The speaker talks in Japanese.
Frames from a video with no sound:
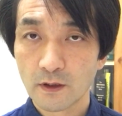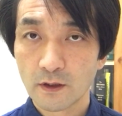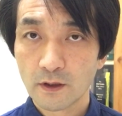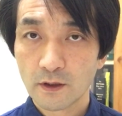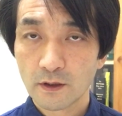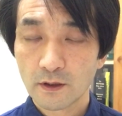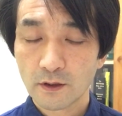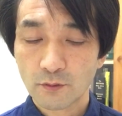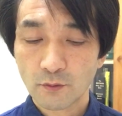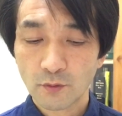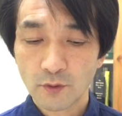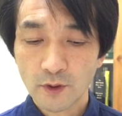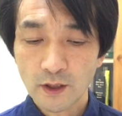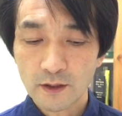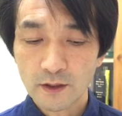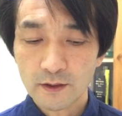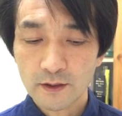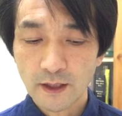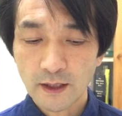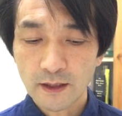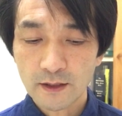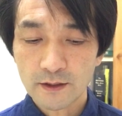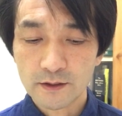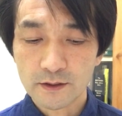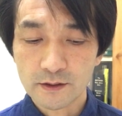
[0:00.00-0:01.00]
で、これが
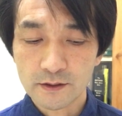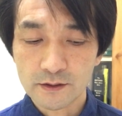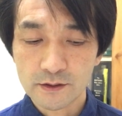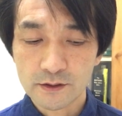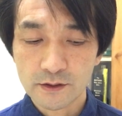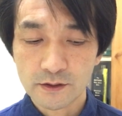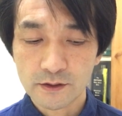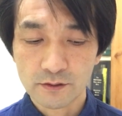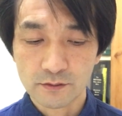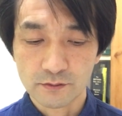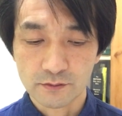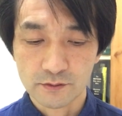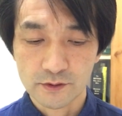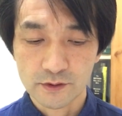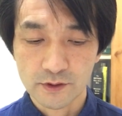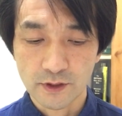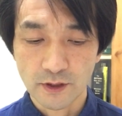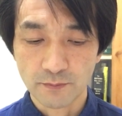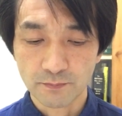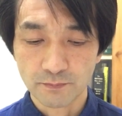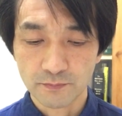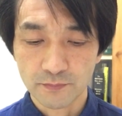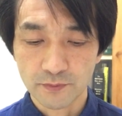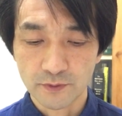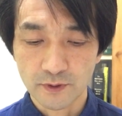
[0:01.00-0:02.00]
第1の
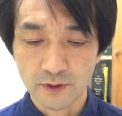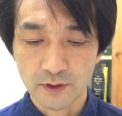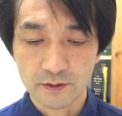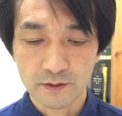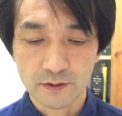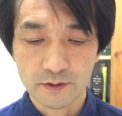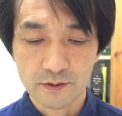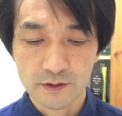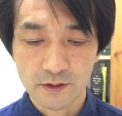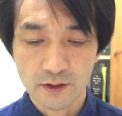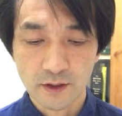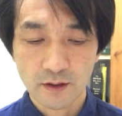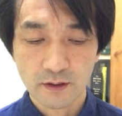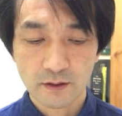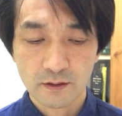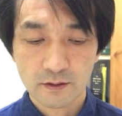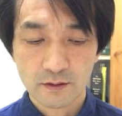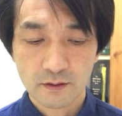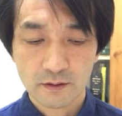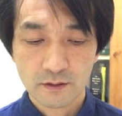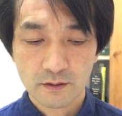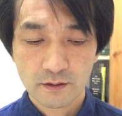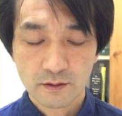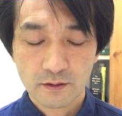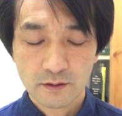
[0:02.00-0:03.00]
ステップなんですね。
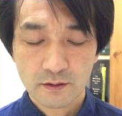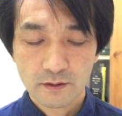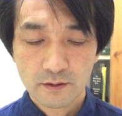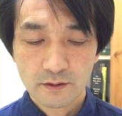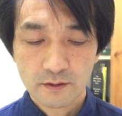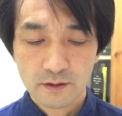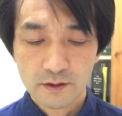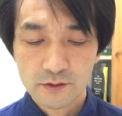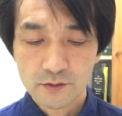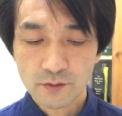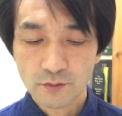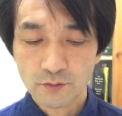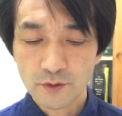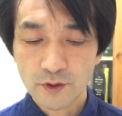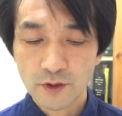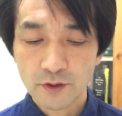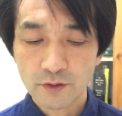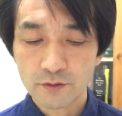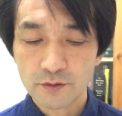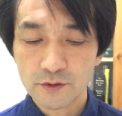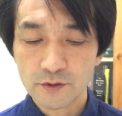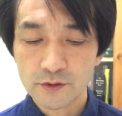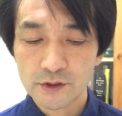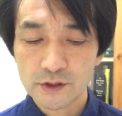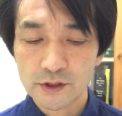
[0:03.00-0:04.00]
で、そこ
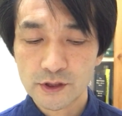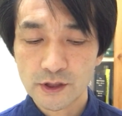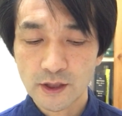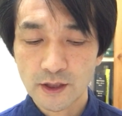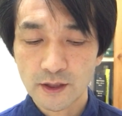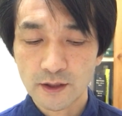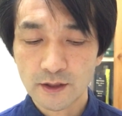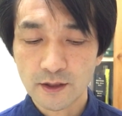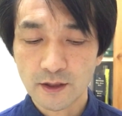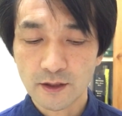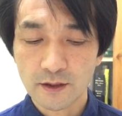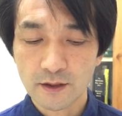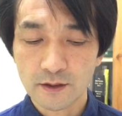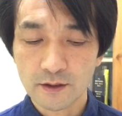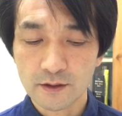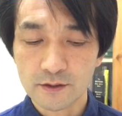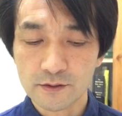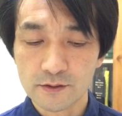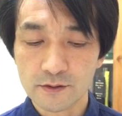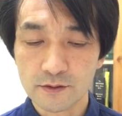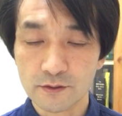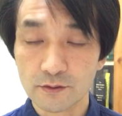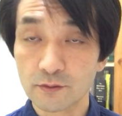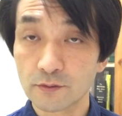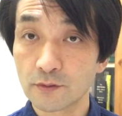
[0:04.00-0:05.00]
で許し合い解決
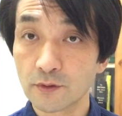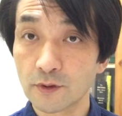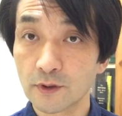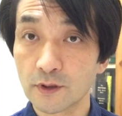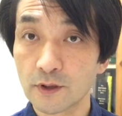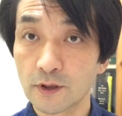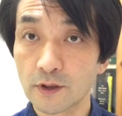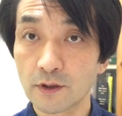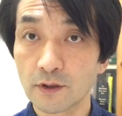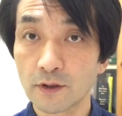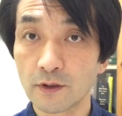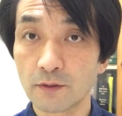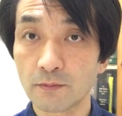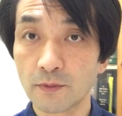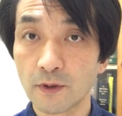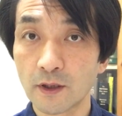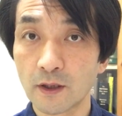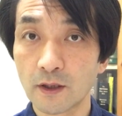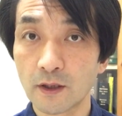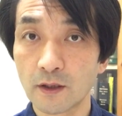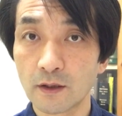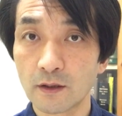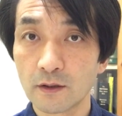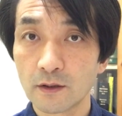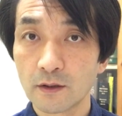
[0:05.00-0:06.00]
することができれ
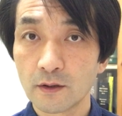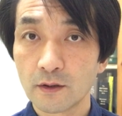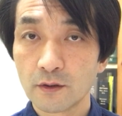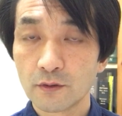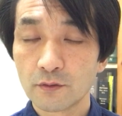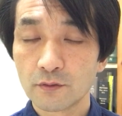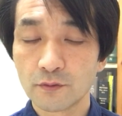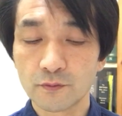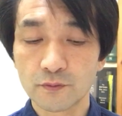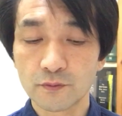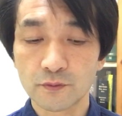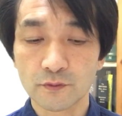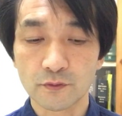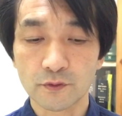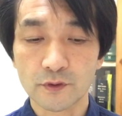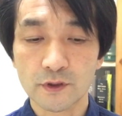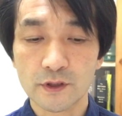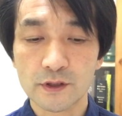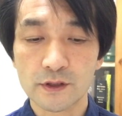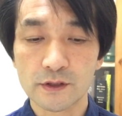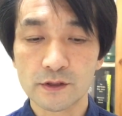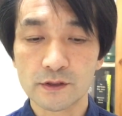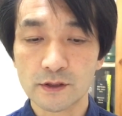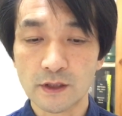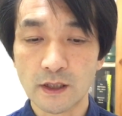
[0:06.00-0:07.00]
ば、夫婦の
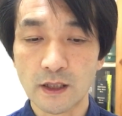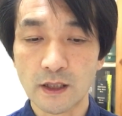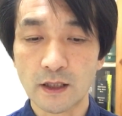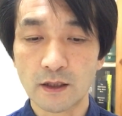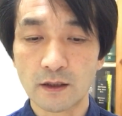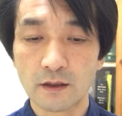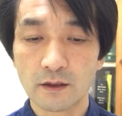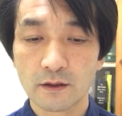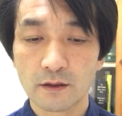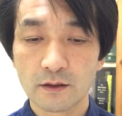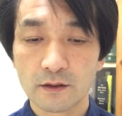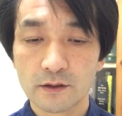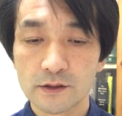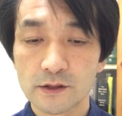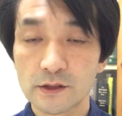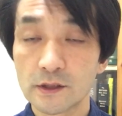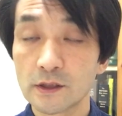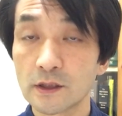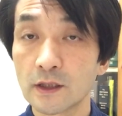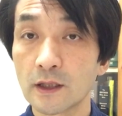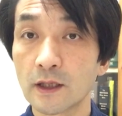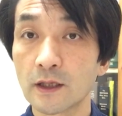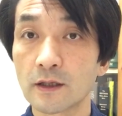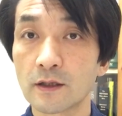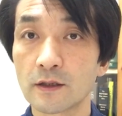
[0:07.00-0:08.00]
絆、
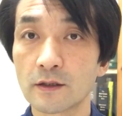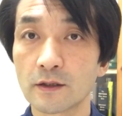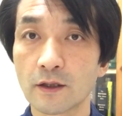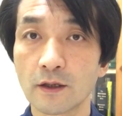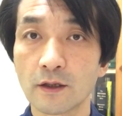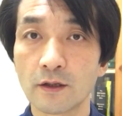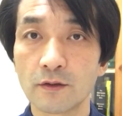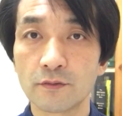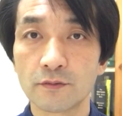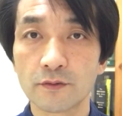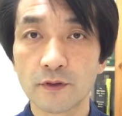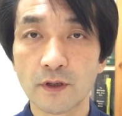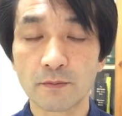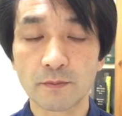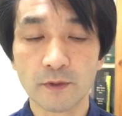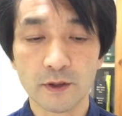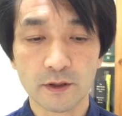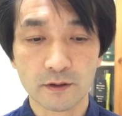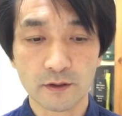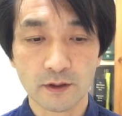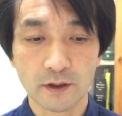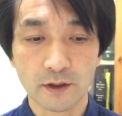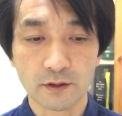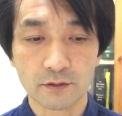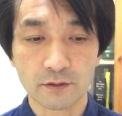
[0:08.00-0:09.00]
信頼関係が深まっ
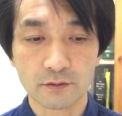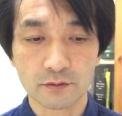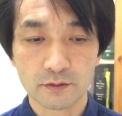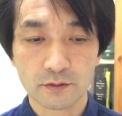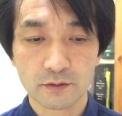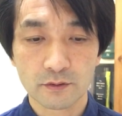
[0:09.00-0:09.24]
ていく。